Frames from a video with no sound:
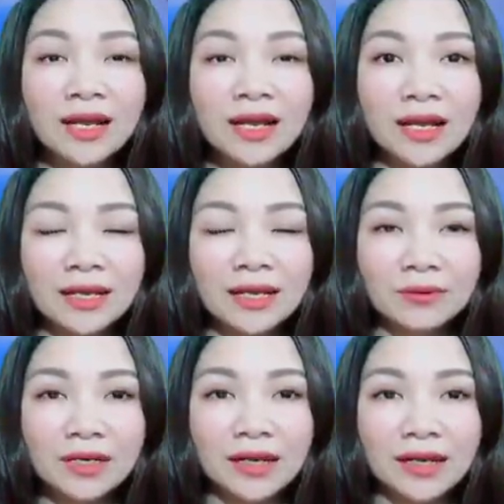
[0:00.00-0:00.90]
Đây là
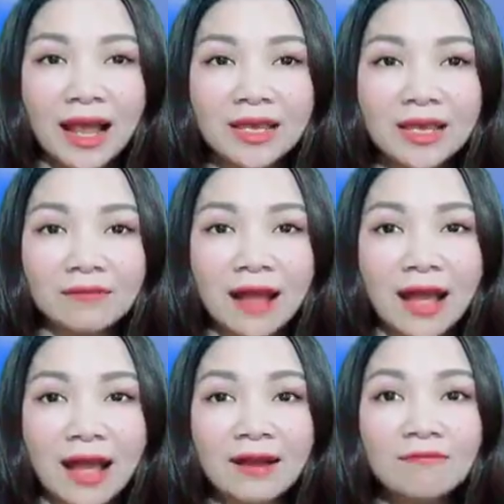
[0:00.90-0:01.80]
kiểu người ngại nhờ
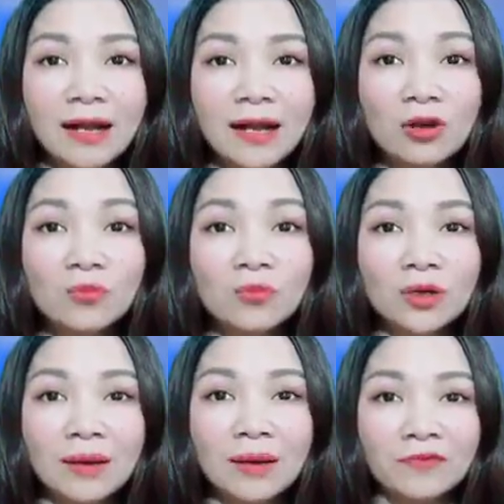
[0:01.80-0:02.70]
vả và không
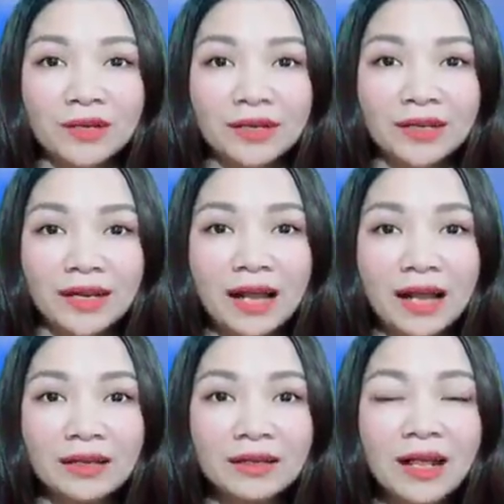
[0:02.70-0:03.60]
muốn làm phiền người khác.